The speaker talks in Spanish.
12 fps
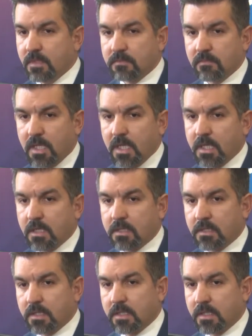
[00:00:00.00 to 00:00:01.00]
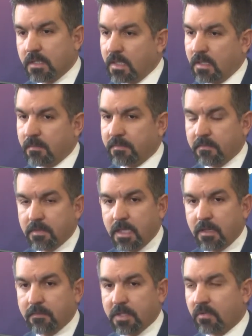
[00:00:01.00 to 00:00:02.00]
es una, eh,
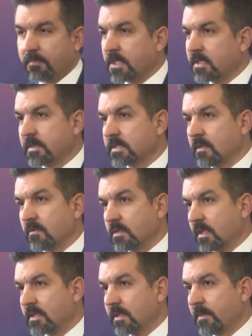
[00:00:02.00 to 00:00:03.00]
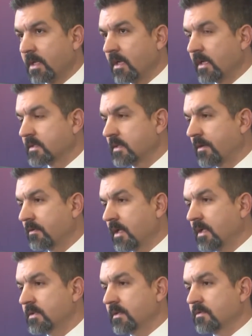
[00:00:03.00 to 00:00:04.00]
la menor víctima se encontraba también en el exterior de
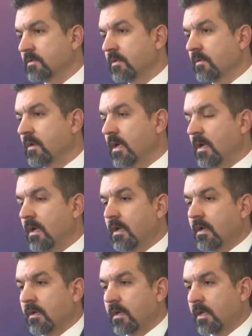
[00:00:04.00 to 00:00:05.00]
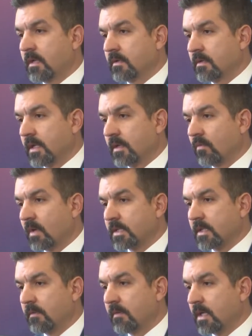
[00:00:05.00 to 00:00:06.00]
la institución eh,
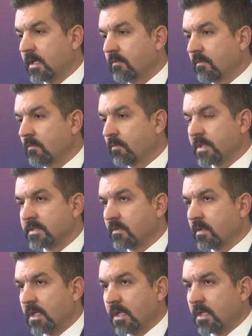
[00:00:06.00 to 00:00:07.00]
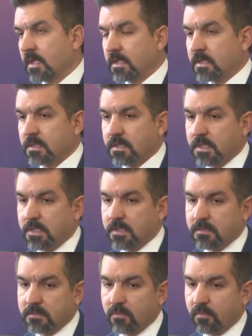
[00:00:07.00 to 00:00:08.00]
educativa en un puesto de,
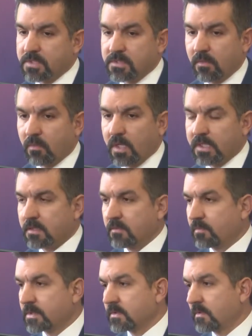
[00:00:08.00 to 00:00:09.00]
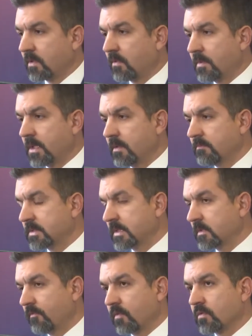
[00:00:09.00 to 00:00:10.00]
un puesto ambulante, en un puesto de comida y pues
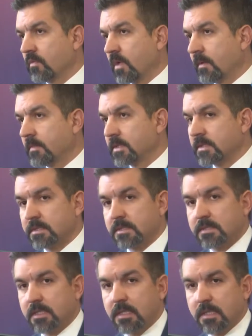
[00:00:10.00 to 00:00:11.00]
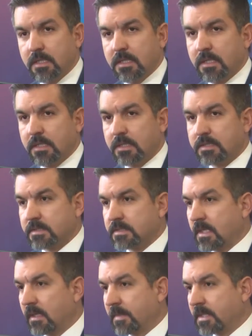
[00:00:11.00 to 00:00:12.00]
desafortunadamente este es el este es el